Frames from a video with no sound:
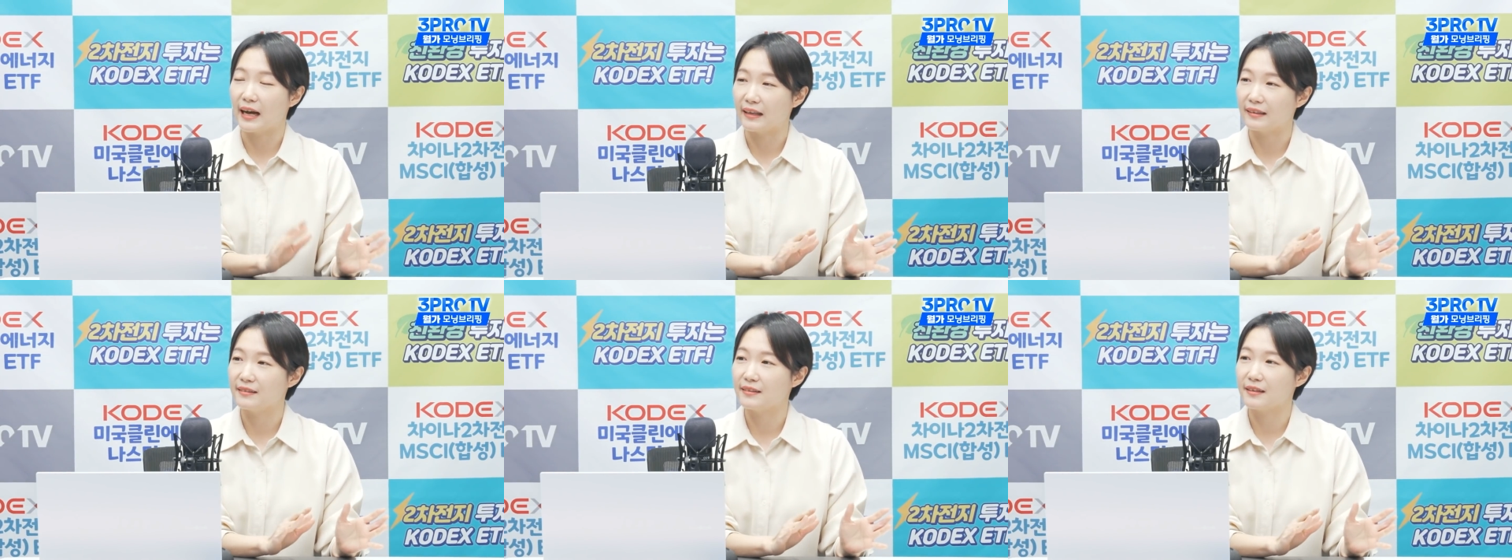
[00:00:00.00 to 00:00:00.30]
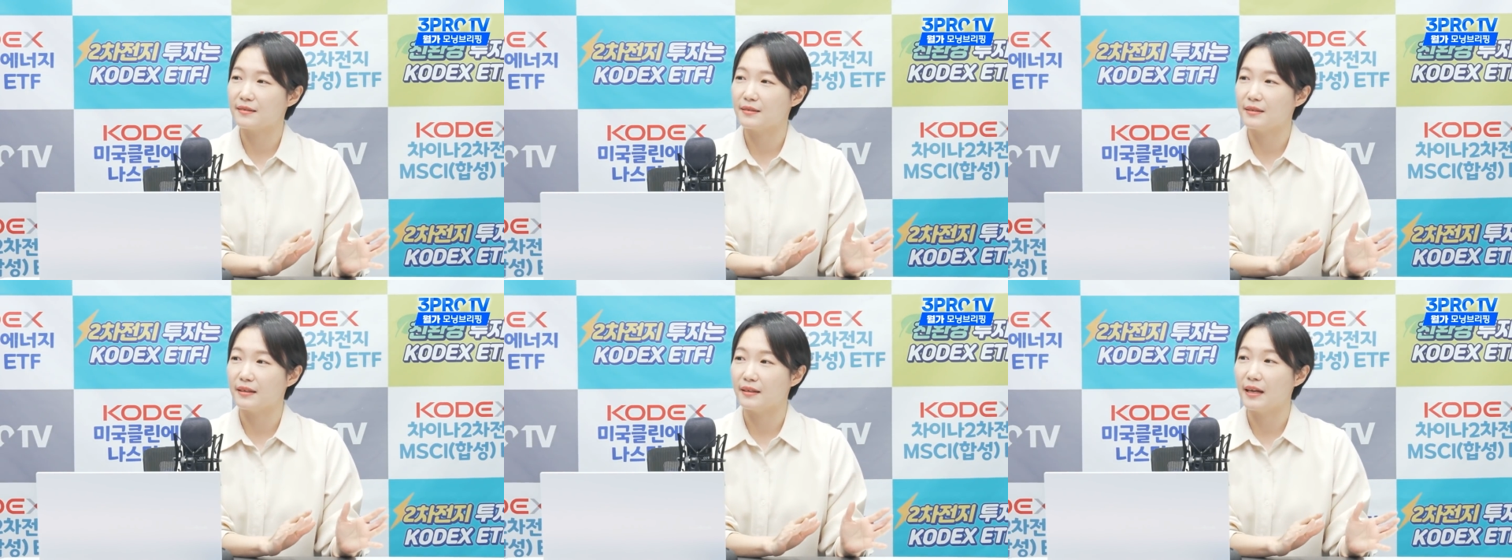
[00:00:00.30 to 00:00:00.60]
않은
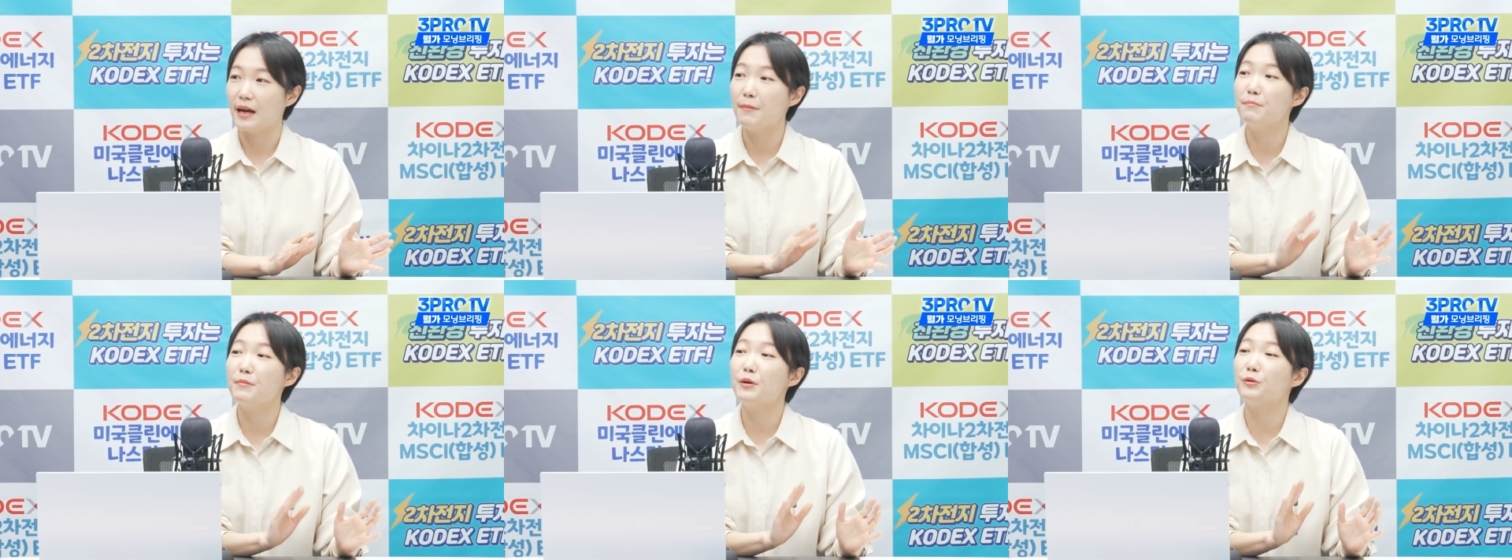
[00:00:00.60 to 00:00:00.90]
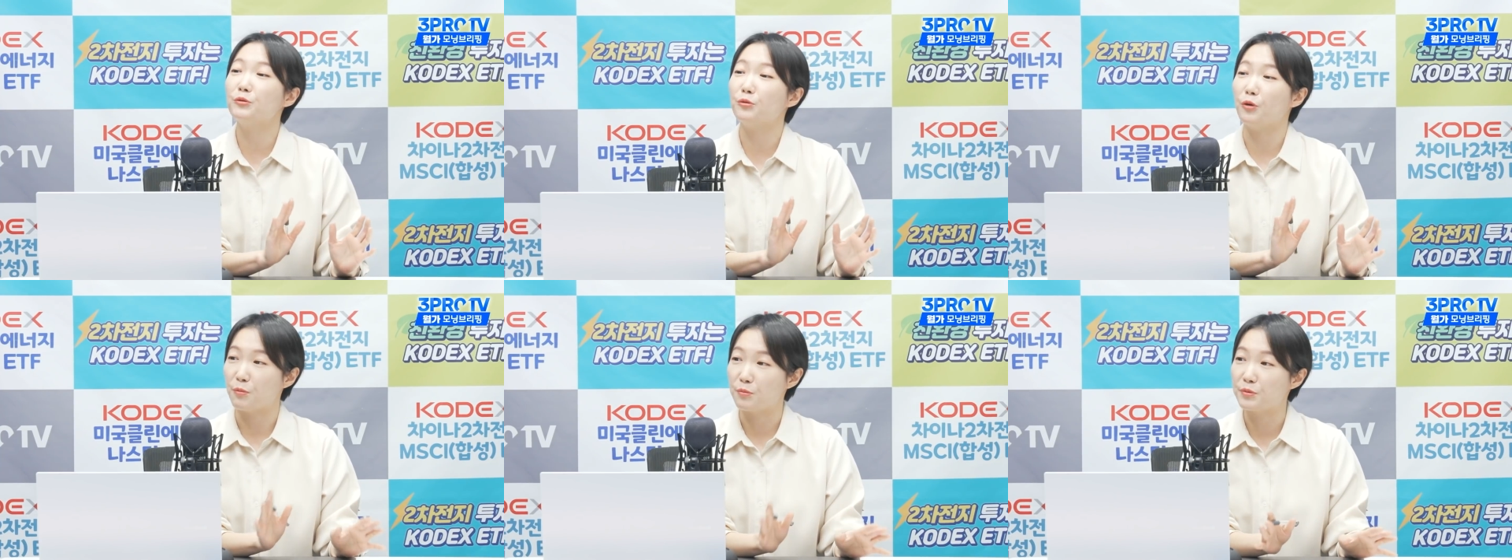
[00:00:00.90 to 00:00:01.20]
학생이 한
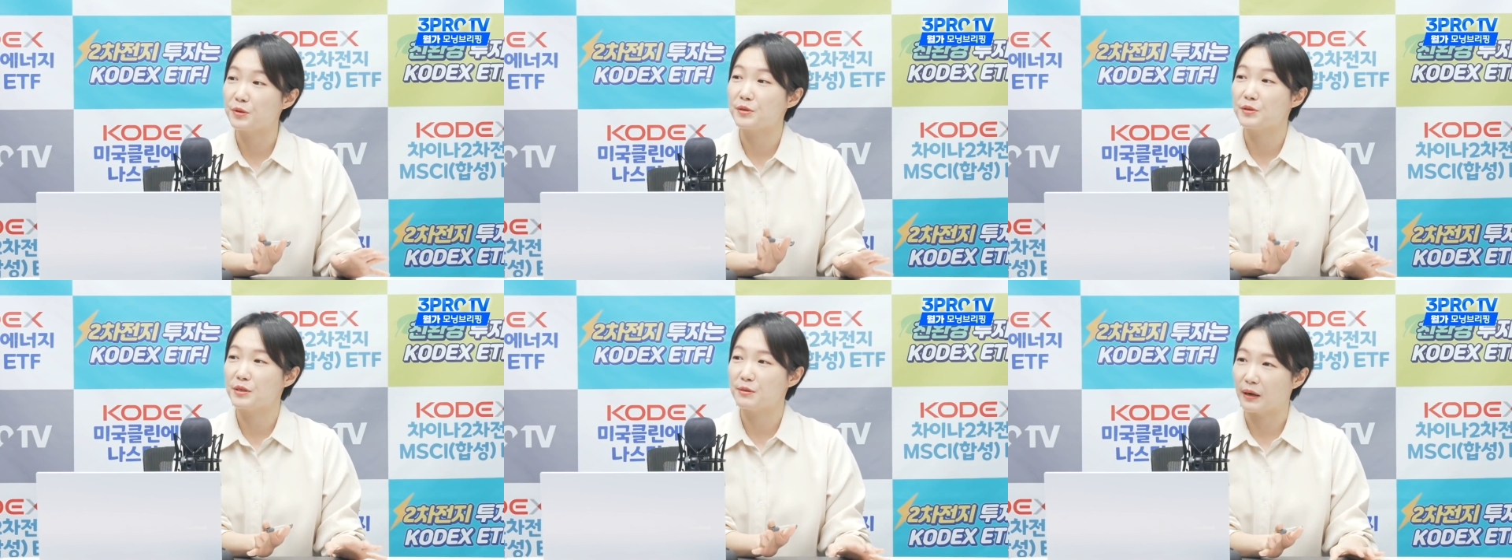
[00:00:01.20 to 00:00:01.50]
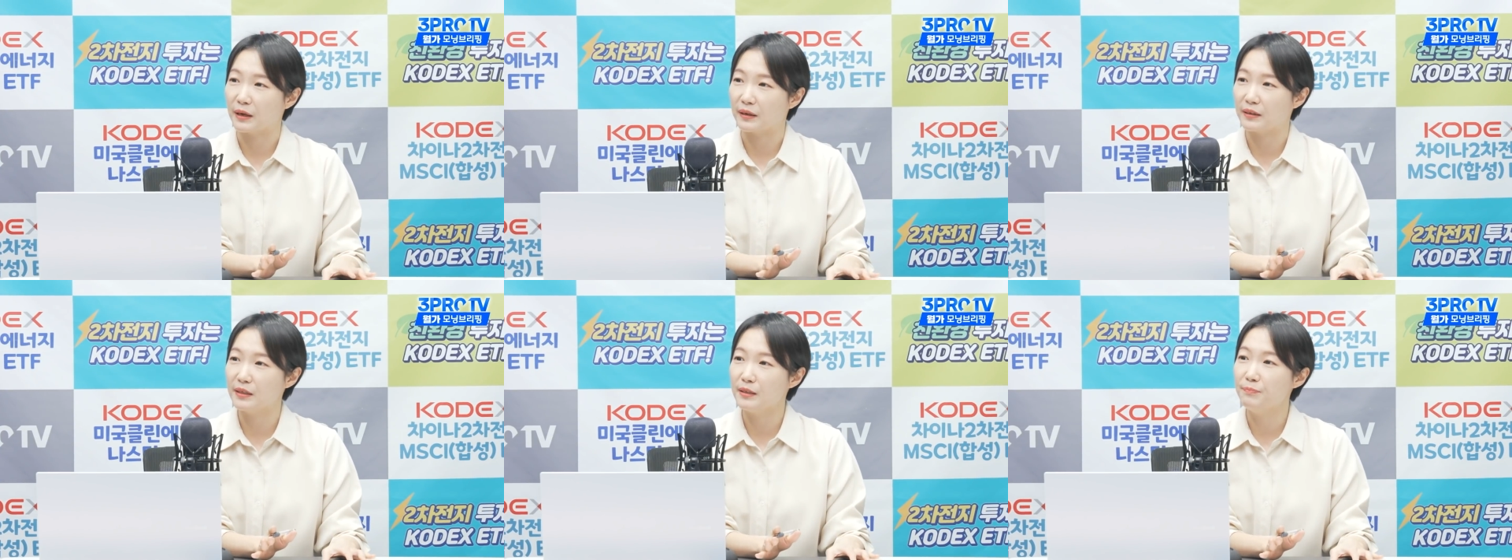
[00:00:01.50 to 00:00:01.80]
명도 없었을
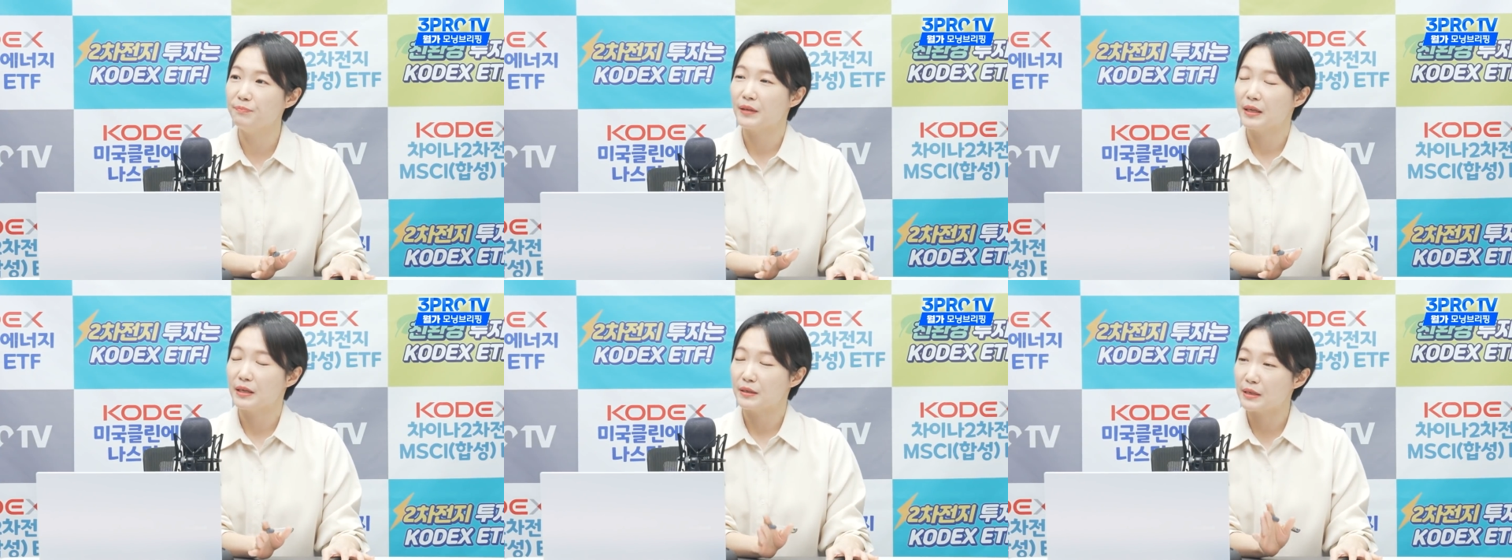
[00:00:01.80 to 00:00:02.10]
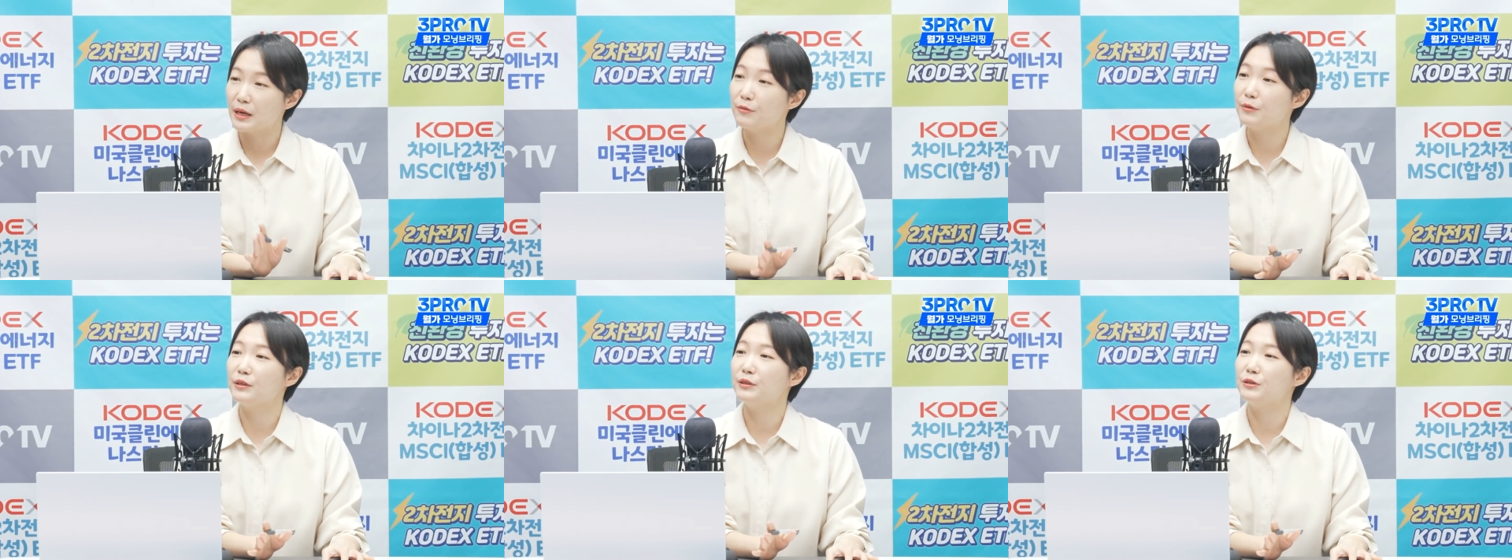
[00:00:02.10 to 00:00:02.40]
만큼
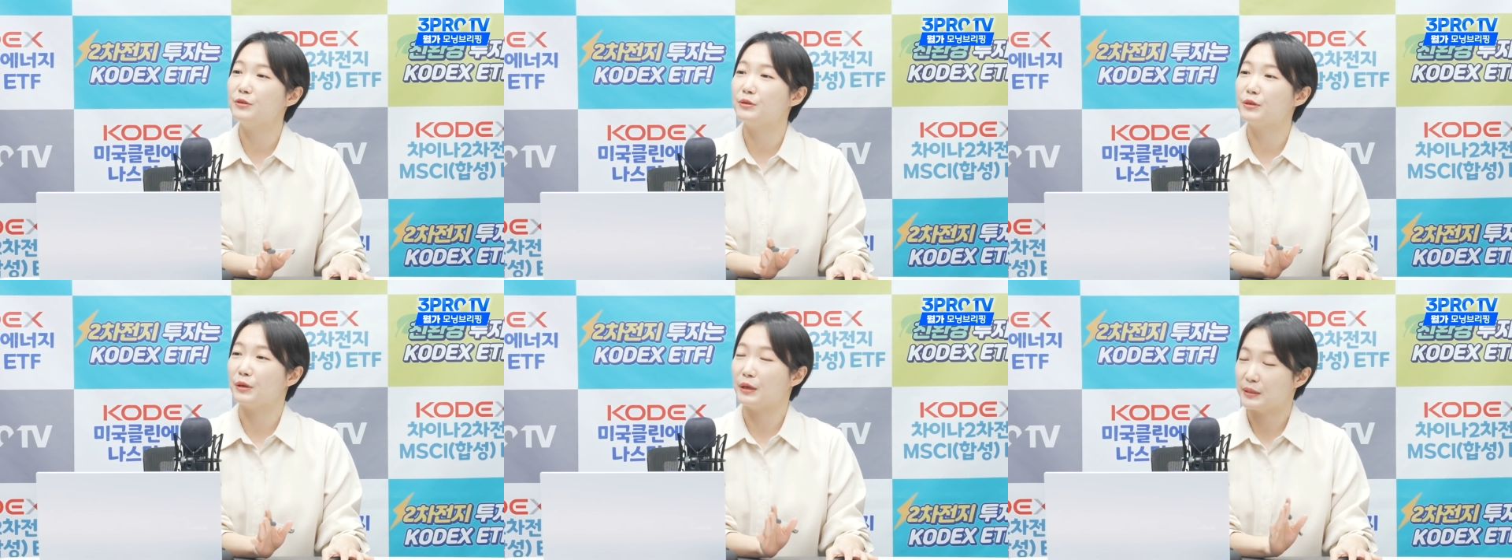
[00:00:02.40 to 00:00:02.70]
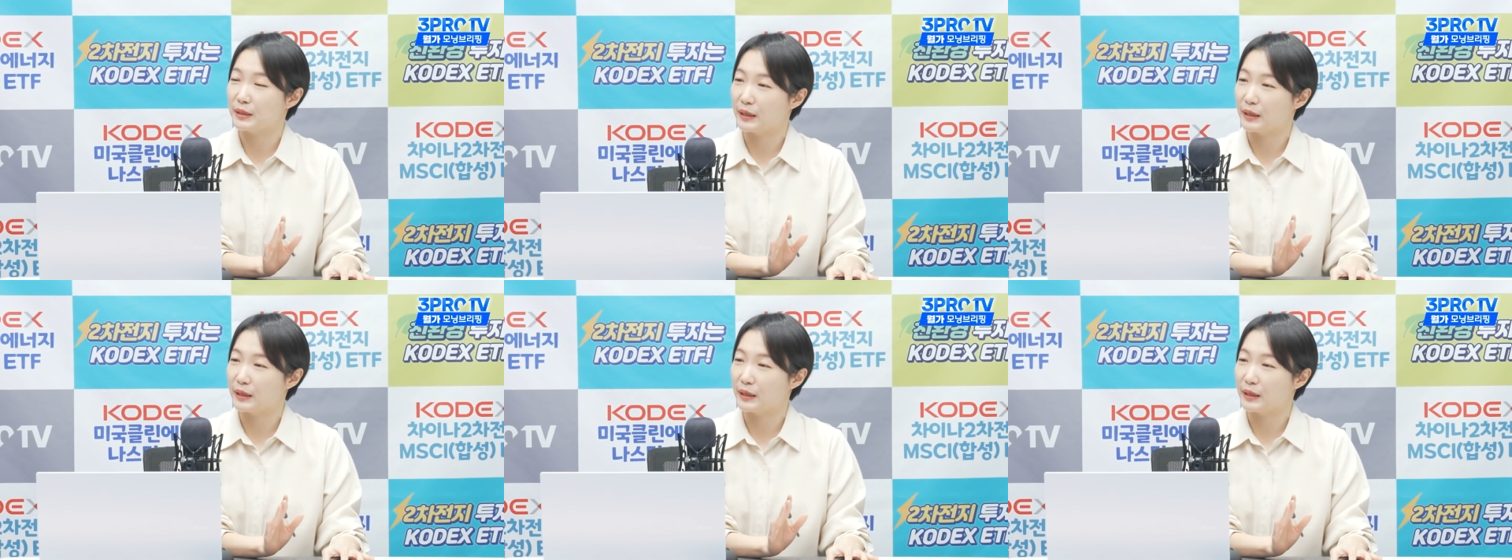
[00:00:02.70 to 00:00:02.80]
상환율이 오.